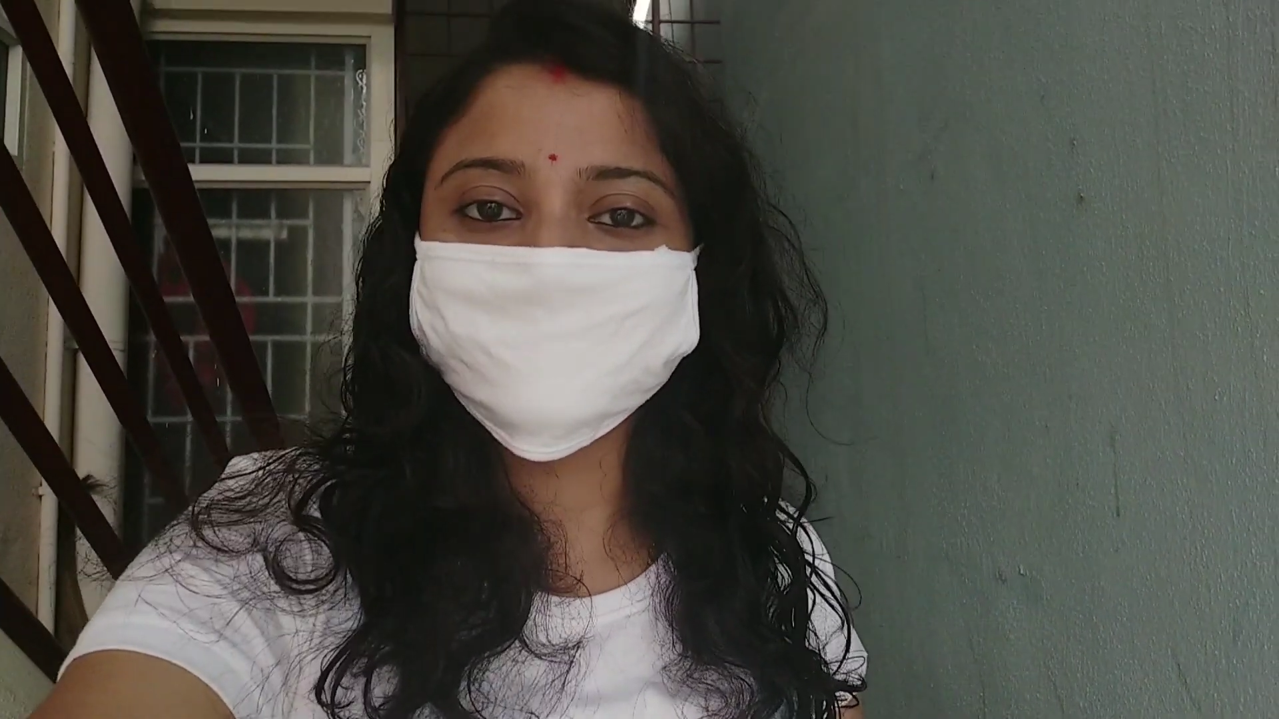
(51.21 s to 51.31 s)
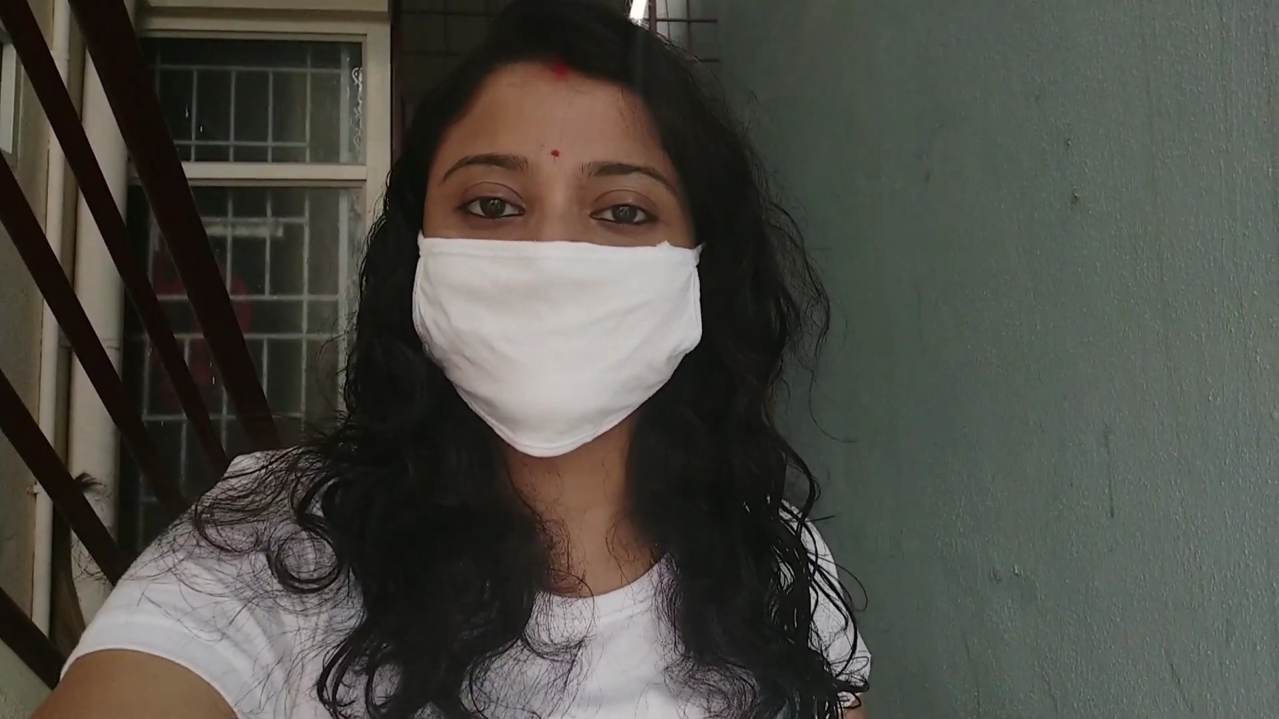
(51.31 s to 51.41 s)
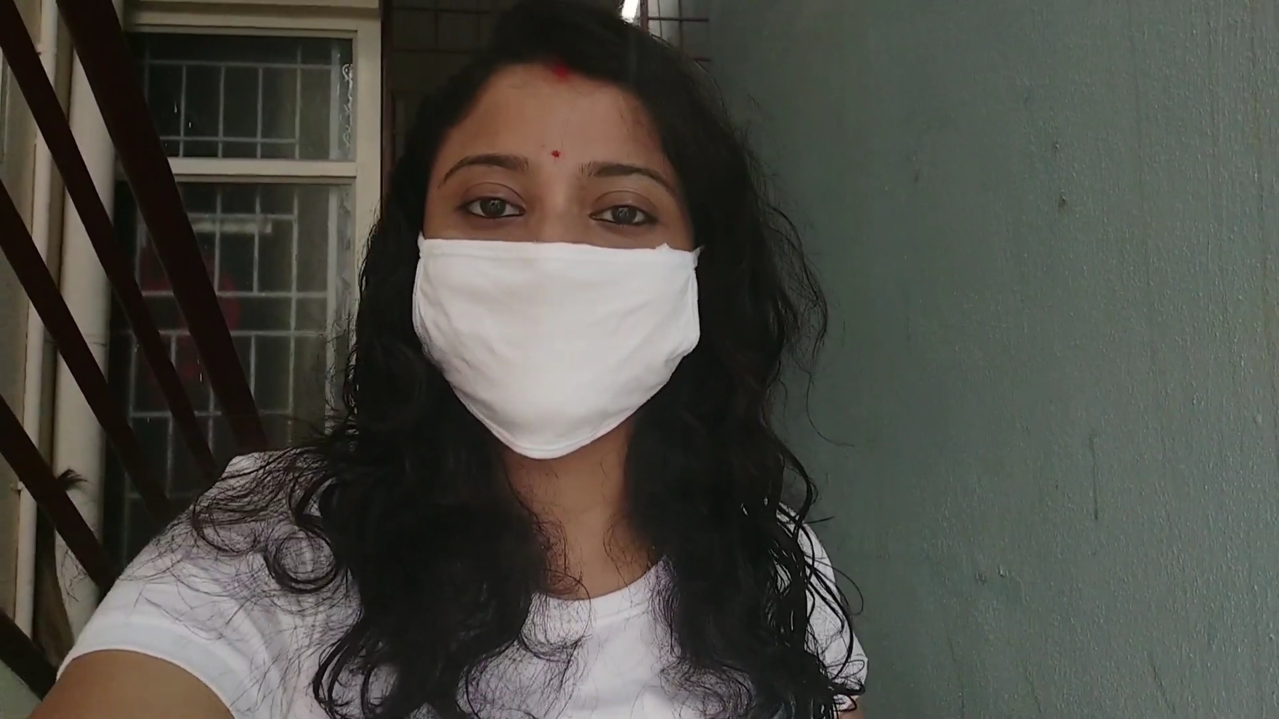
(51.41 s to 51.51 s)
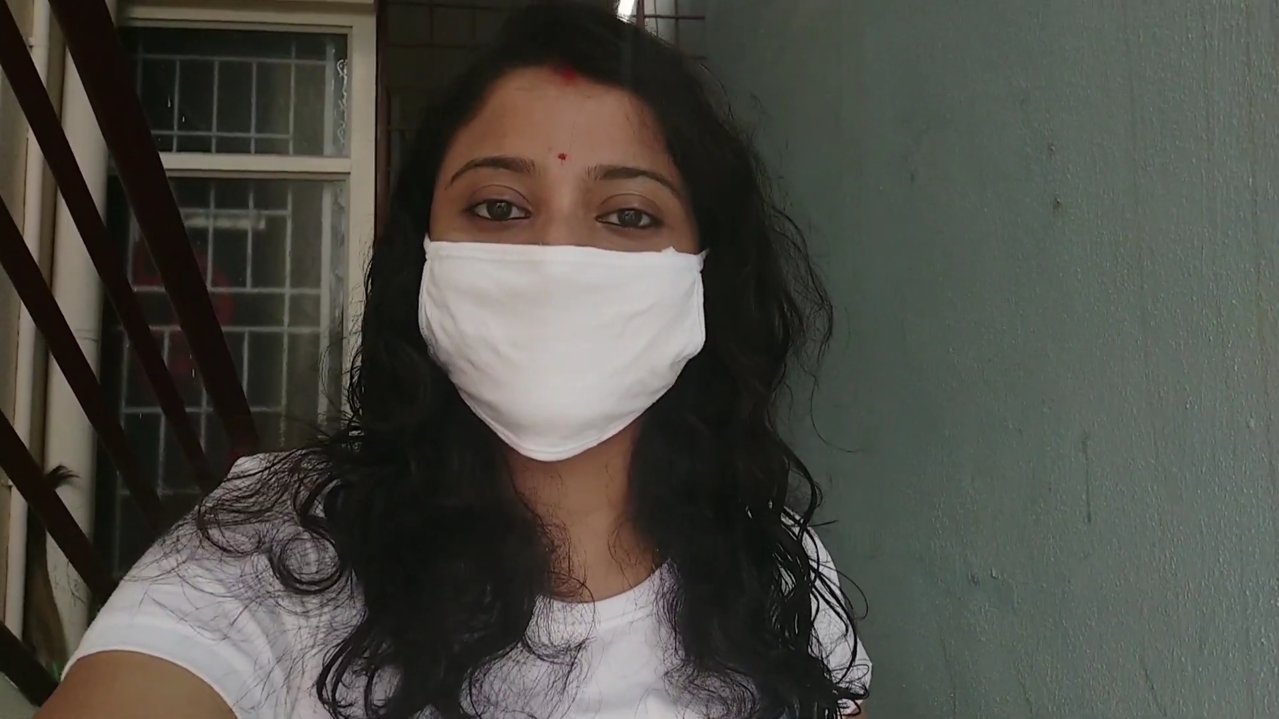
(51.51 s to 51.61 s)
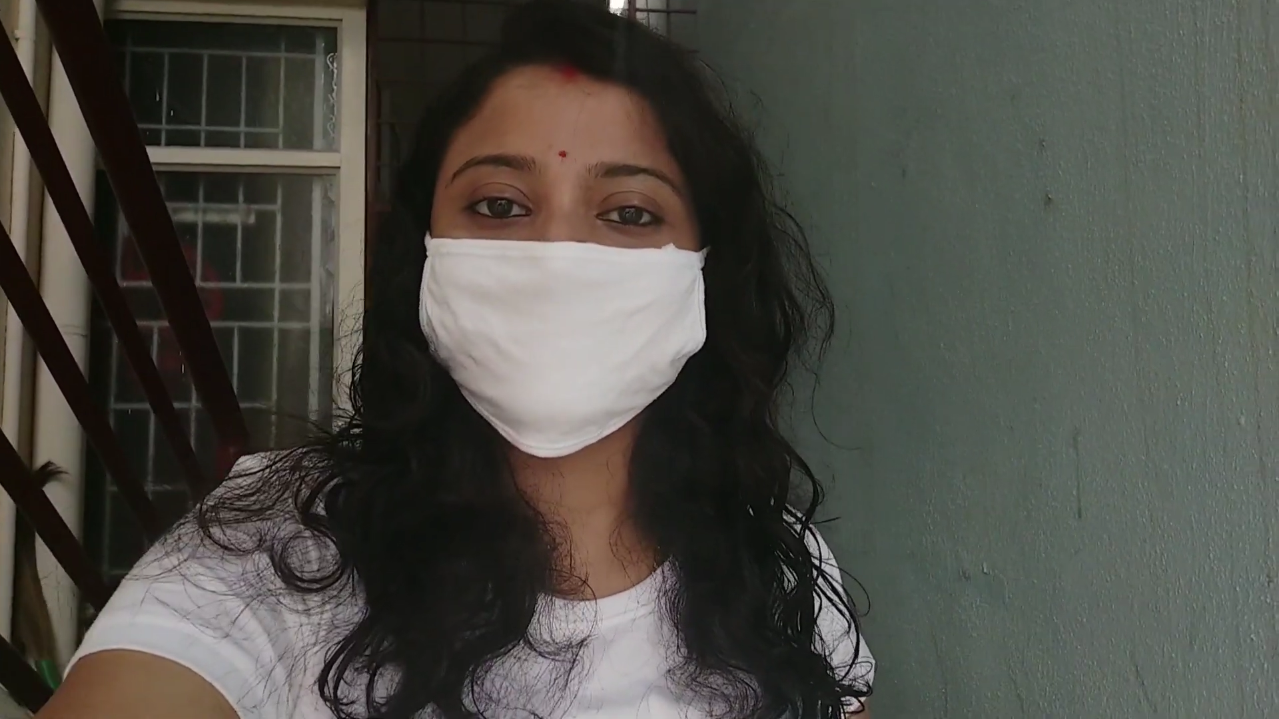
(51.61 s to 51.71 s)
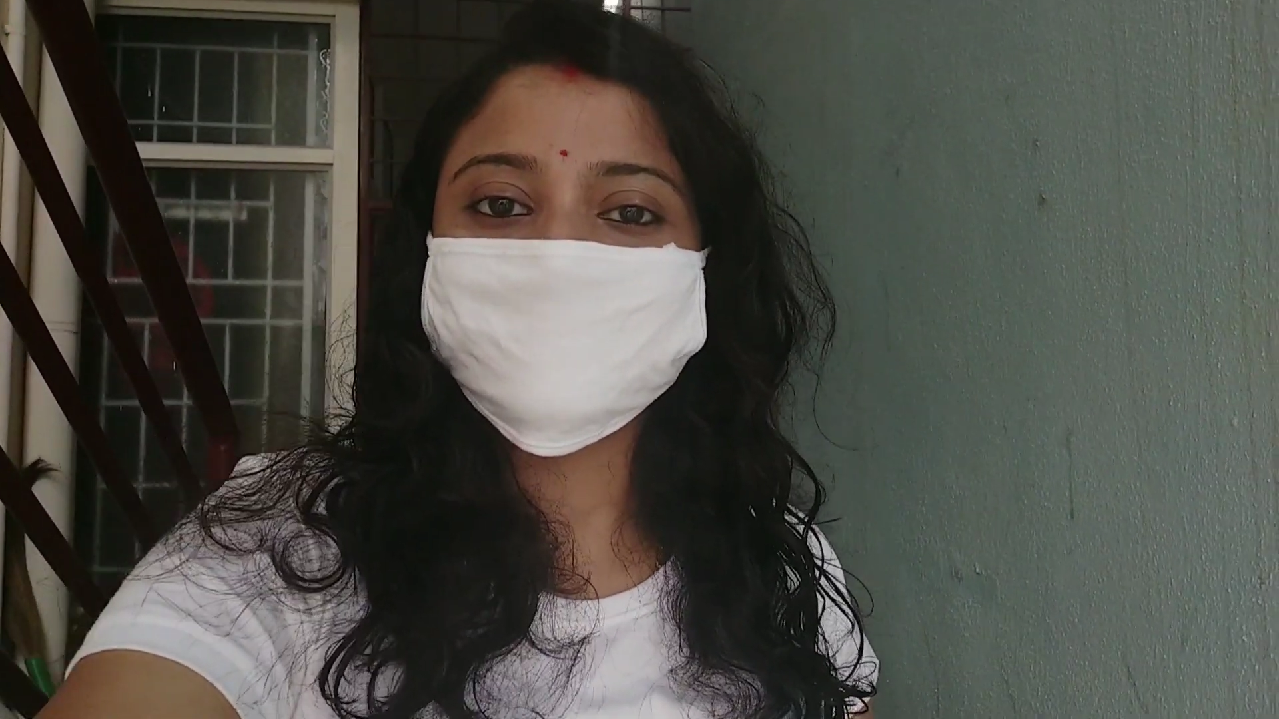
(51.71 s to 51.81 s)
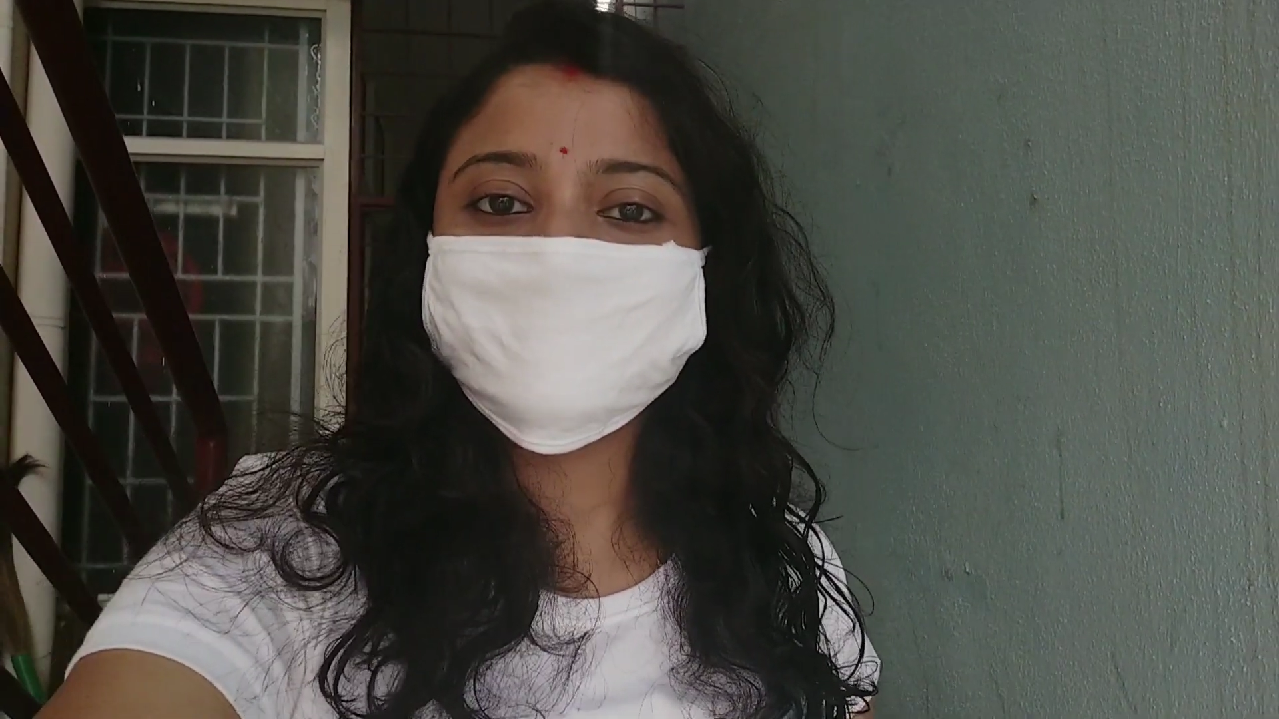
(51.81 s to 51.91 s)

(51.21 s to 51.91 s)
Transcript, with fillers: नहीं किया